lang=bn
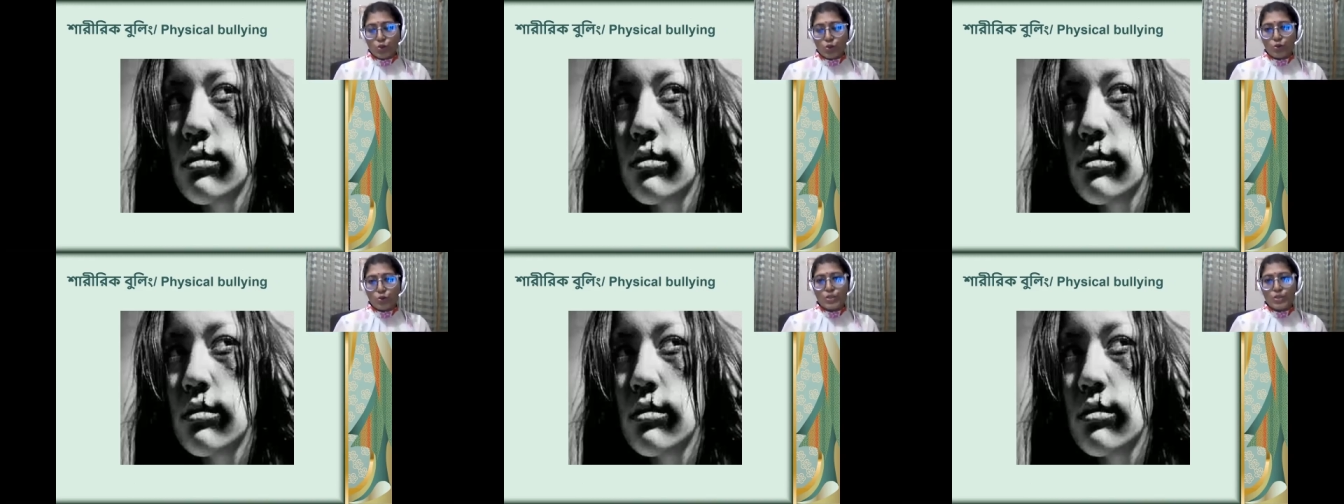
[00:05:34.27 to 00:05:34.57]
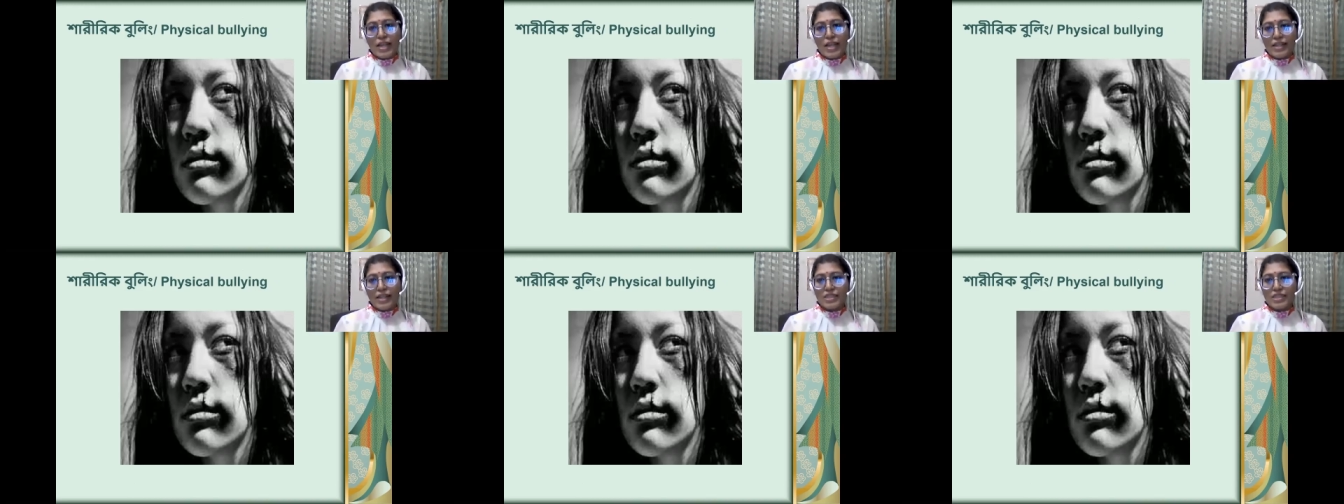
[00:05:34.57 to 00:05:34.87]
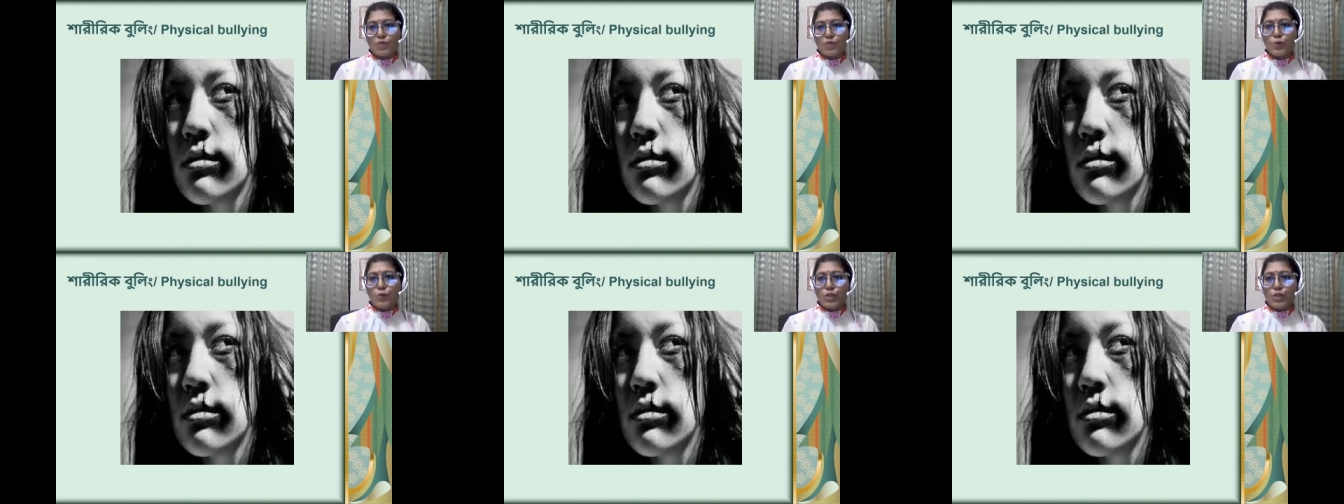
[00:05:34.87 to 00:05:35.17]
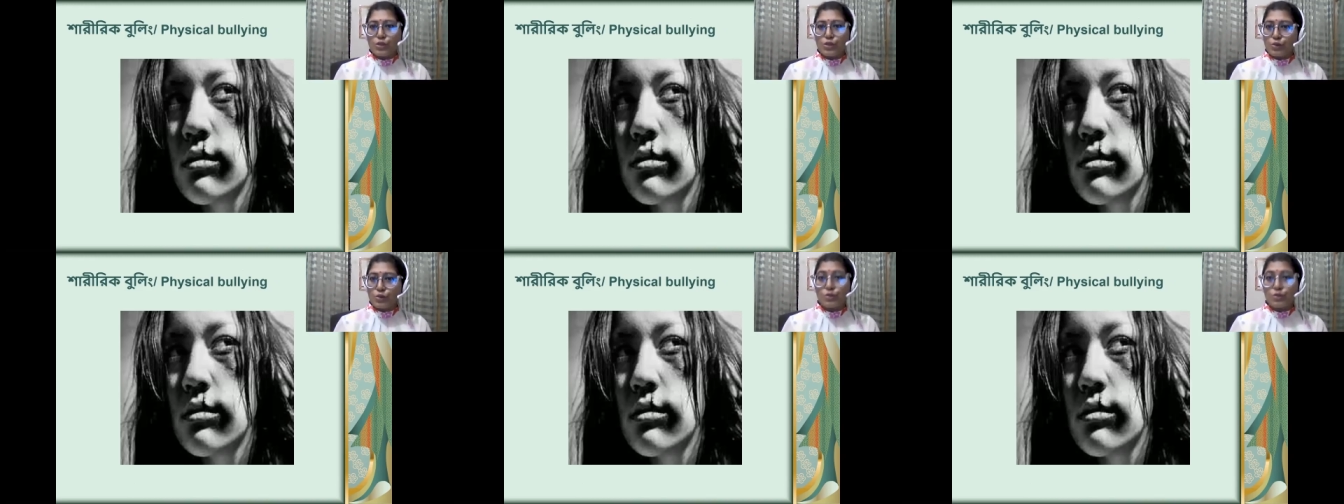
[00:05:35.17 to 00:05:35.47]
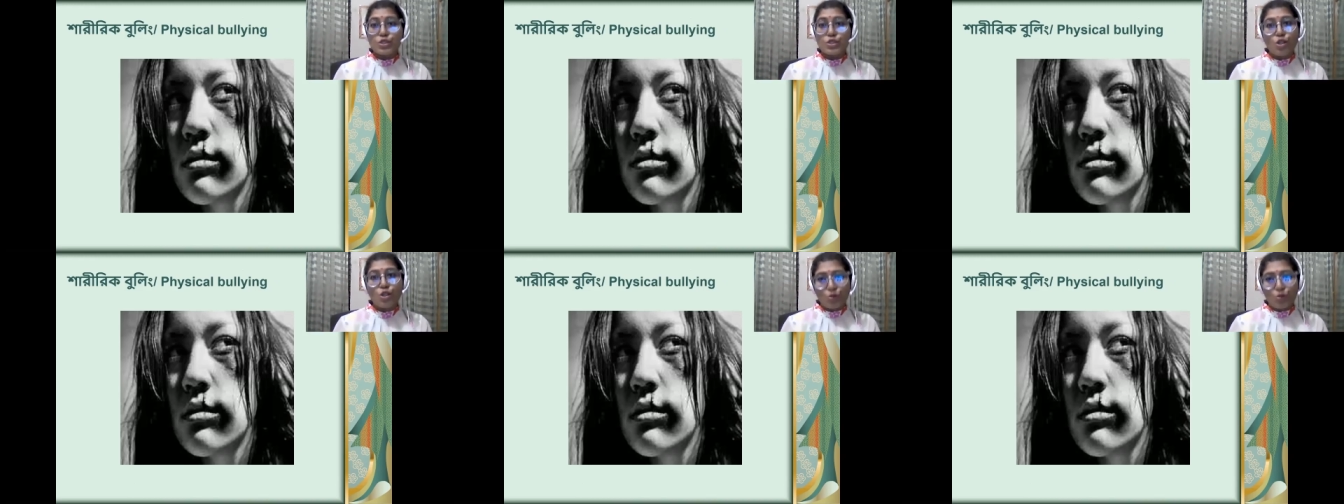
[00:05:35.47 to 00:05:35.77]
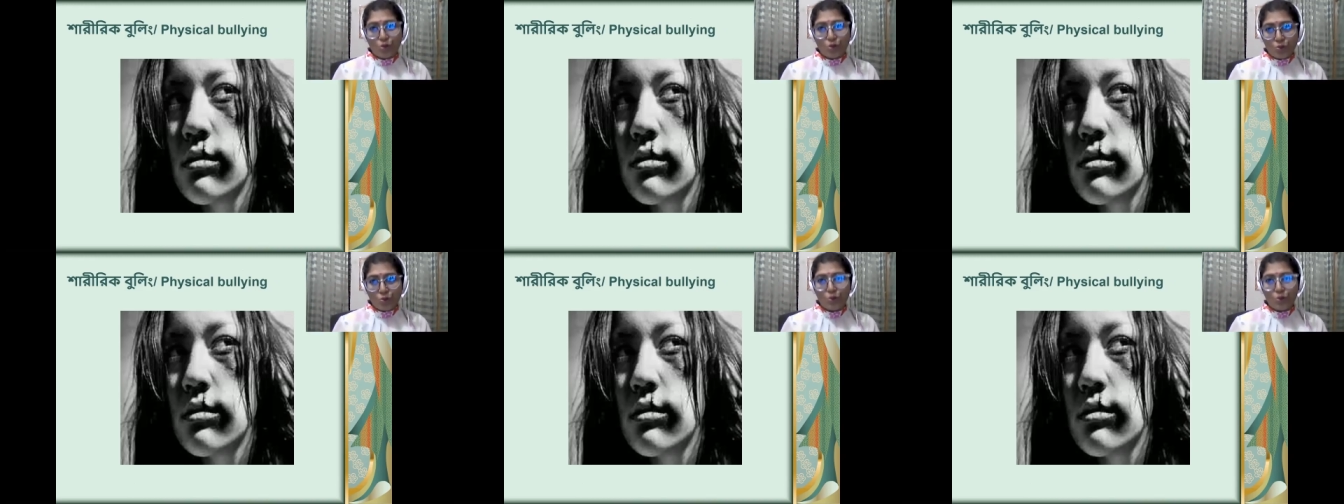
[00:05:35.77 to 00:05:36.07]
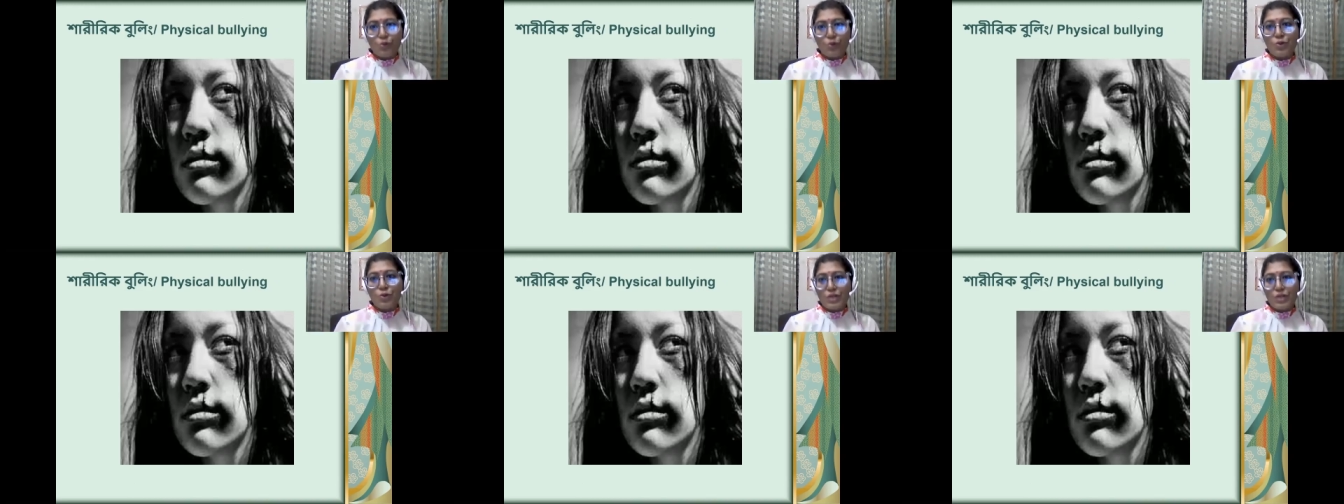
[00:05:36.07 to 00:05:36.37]
তো সারা জীবনের জন্য সে অক্ষরজ্ঞ
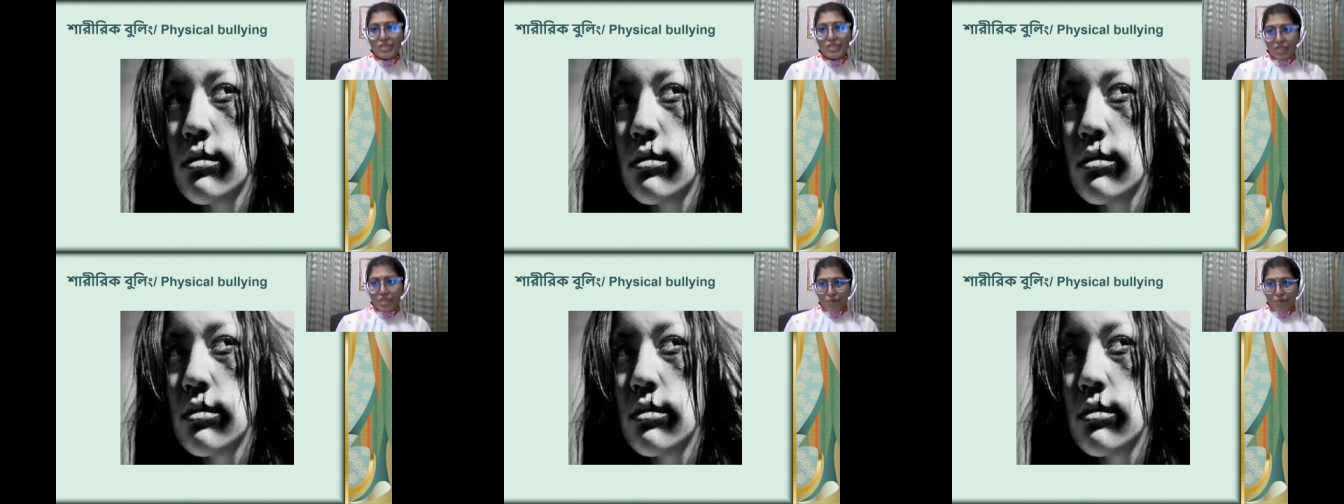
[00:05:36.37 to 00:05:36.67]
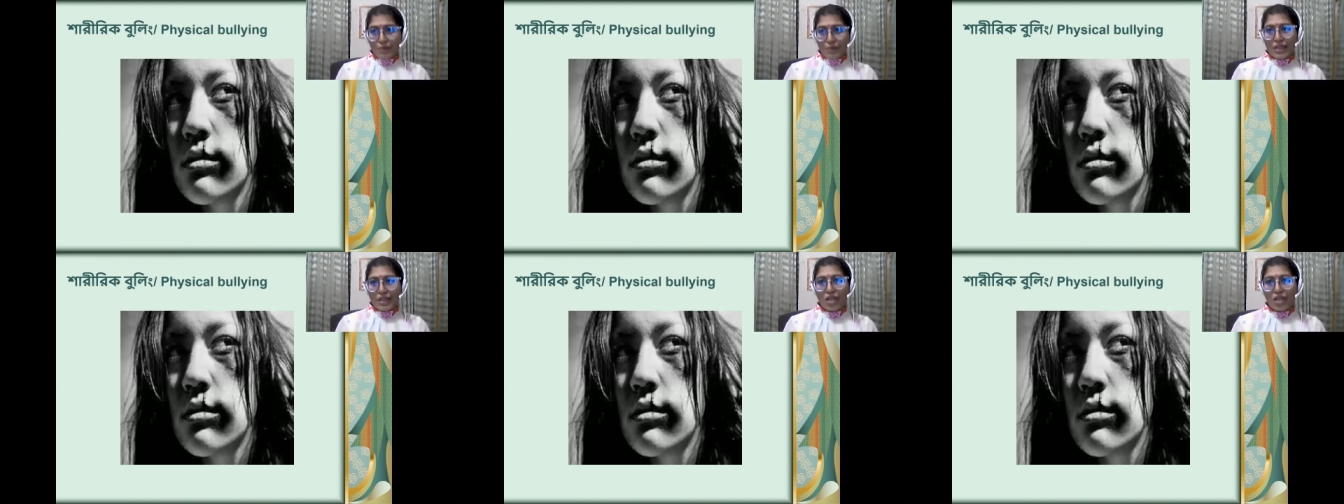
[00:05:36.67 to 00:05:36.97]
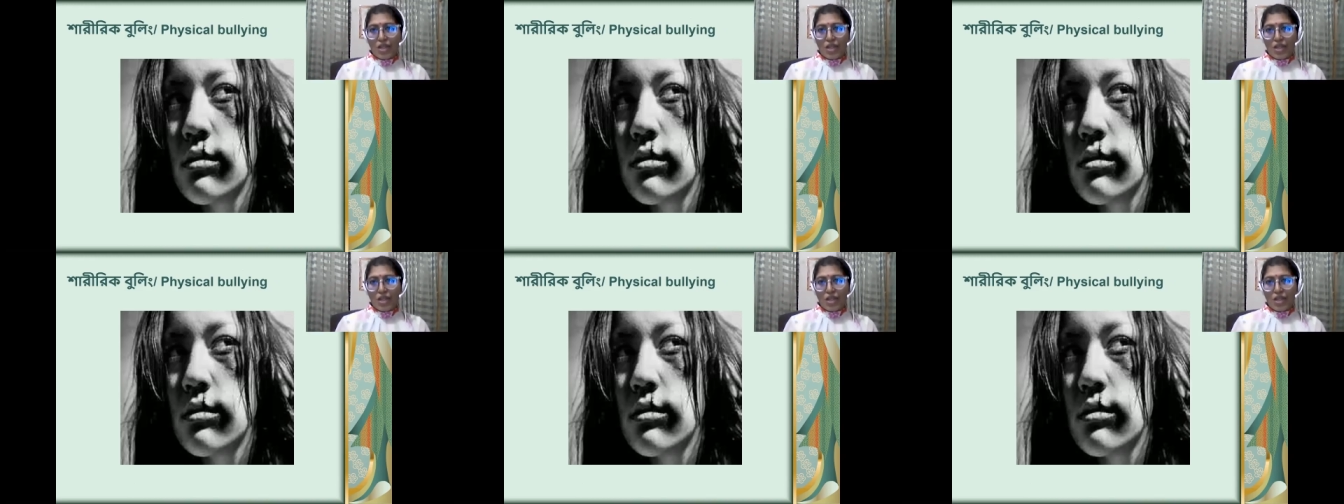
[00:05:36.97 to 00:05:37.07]
হয়ে যেতে পারে